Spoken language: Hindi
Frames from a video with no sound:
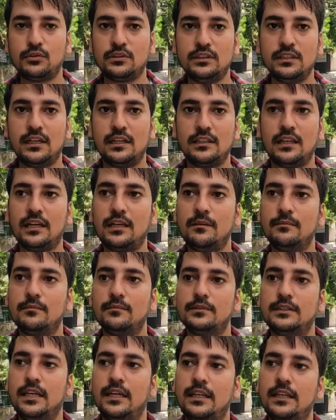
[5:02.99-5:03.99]
पुश नहीं करता कि
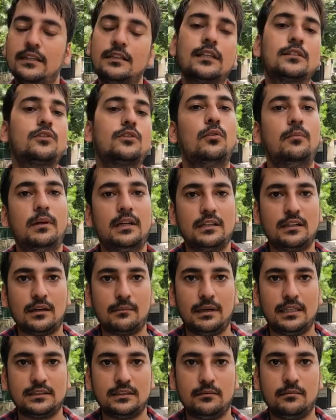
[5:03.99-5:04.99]
ये नहीं कि किलोमीटर
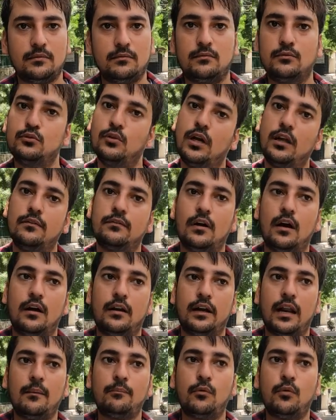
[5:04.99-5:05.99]
तक मैं इसे जो है
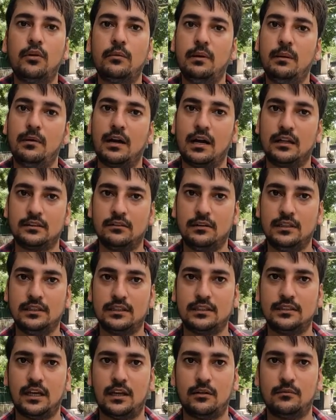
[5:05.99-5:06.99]
रैप मोड में भगाता हुआ
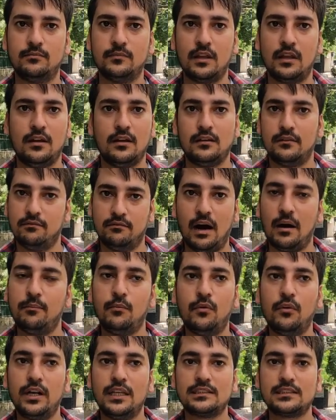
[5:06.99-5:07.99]
लेके जा रहा हूँ
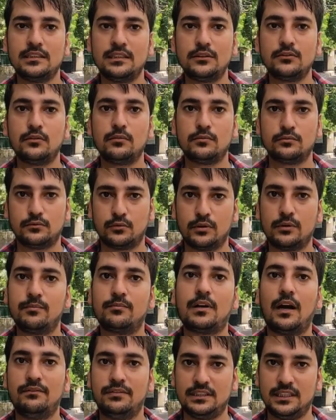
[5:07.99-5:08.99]
बाप मोड है इसके अंदर जो जो भी
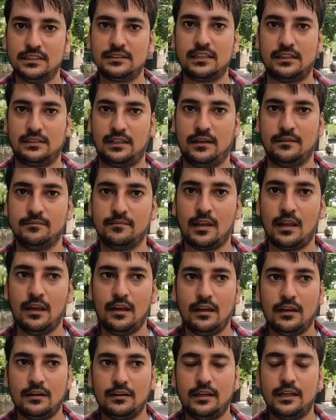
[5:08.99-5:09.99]
काफ़ी तेज़ चलता है
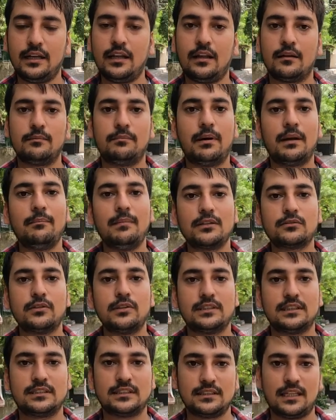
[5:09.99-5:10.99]
ओके ठीक है ना पर मैं
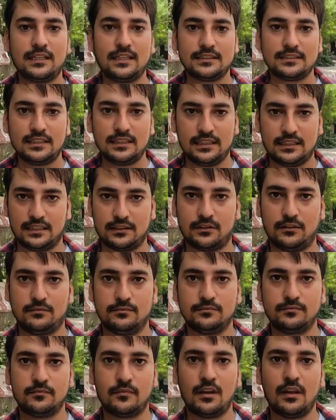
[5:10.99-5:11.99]
इसको इसके साथ ऐसा नहीं करता
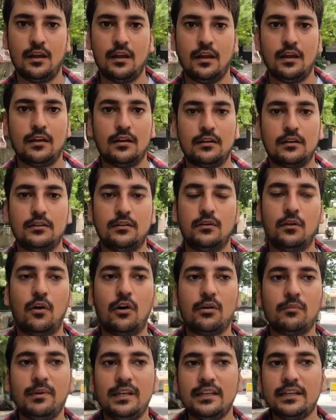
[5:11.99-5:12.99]
हूँ
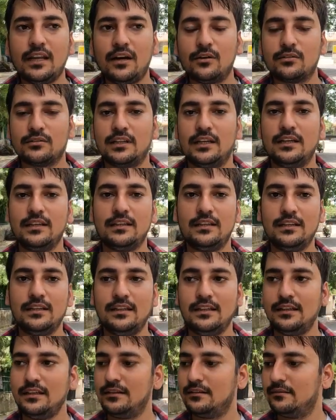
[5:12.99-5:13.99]
नॉर्मली क्या होता है
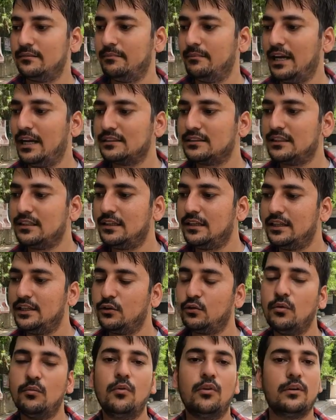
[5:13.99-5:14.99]
कि मैं से
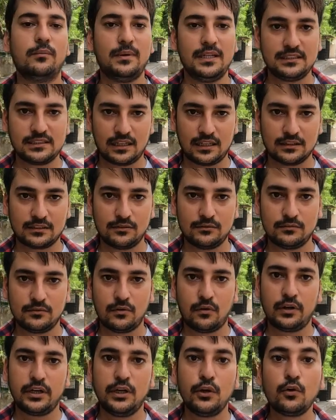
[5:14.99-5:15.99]
इको मोड पे ही चलाता हूँ
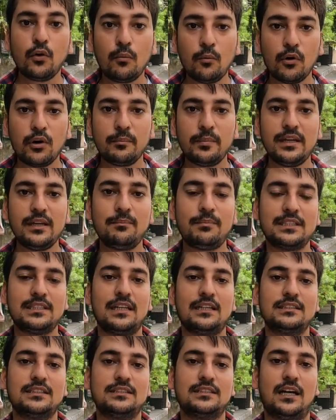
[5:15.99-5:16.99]
और इको मोड पे ये
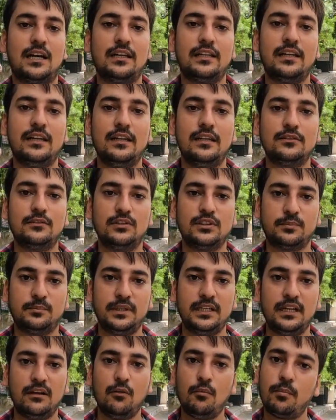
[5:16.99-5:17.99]
50 से 60 की जो
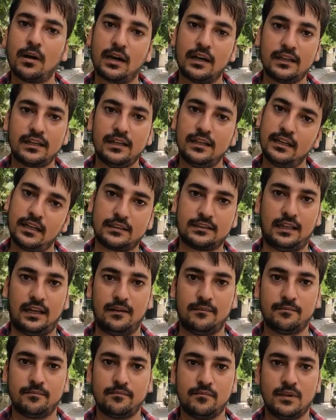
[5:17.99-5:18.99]
स्पीड है वो पकड़ के ही रखता
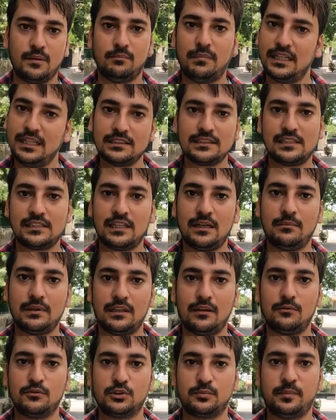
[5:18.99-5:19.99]
है बढ़िया चलता है
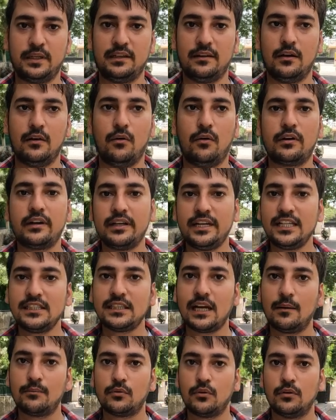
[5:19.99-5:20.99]
मतलब उस पर ही और
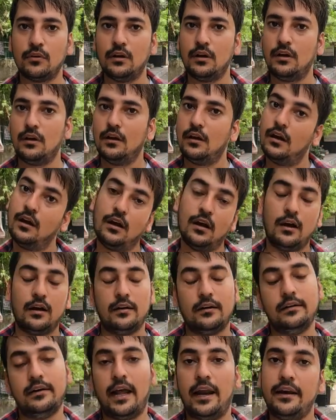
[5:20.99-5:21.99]
रेंज आपको रेंज अच्छी मिलती
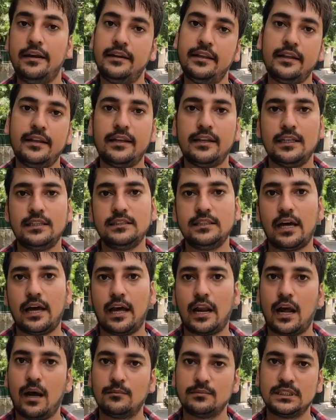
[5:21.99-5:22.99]
है नाइन्टी की रेंज
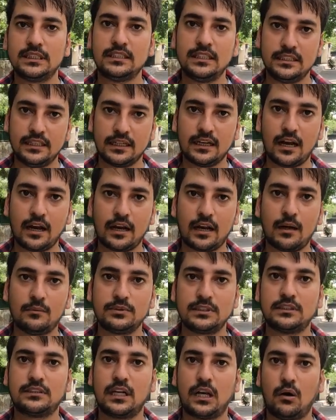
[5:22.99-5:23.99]
आराम से दे देगा अगर
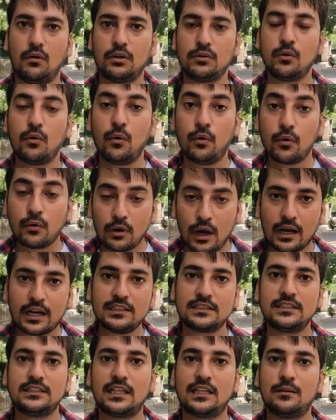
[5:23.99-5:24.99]
आप इसे चलाओगे तो और
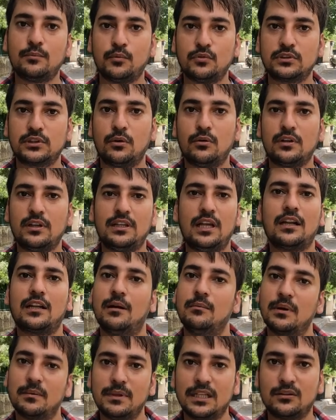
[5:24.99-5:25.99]
अगर इसे ज़्यादा पुश करोगे यार
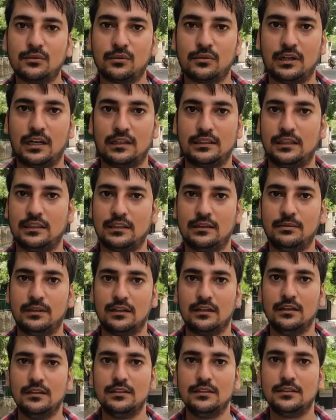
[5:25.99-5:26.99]
कमर में तो धोने लग जाता है
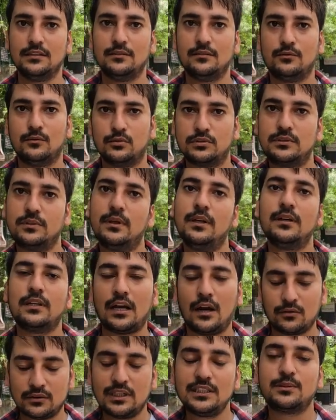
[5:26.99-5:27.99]
फिर अच्छा उससे
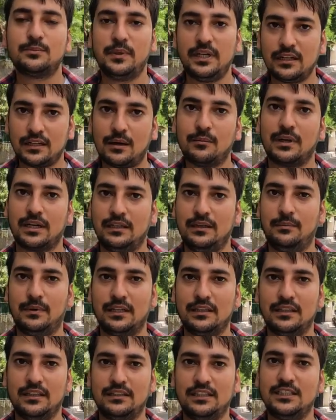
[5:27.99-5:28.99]
क्या होता है स्पीड कम रखनी
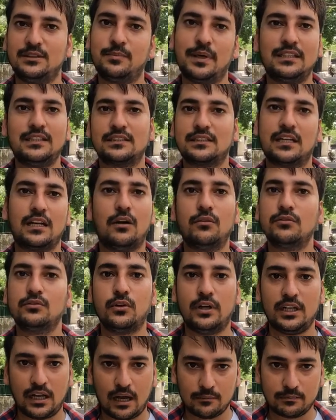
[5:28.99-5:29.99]
पड़ती है तीस पैंतीस के राउंड
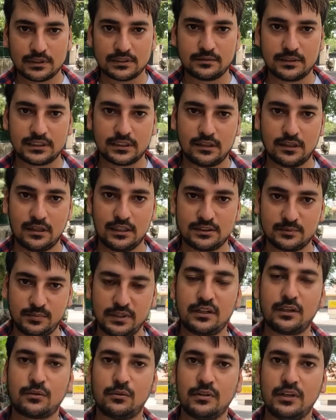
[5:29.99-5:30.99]
जो है आप
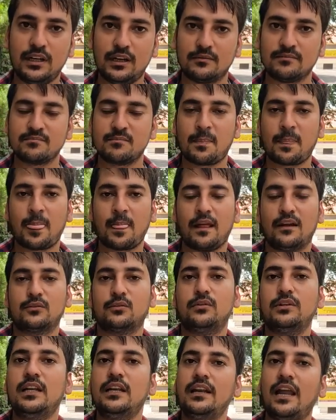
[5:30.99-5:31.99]
स्पीड रखोगे ना हाँ
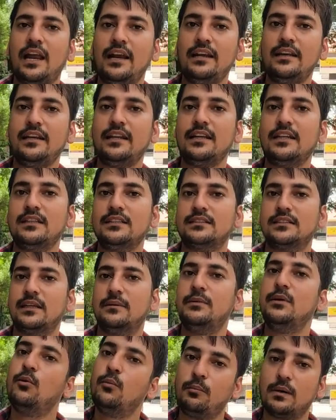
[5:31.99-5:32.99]
तो ये नाइन्टी की
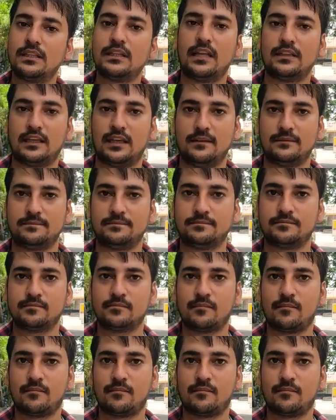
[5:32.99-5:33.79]
से भी ऊपर जाता है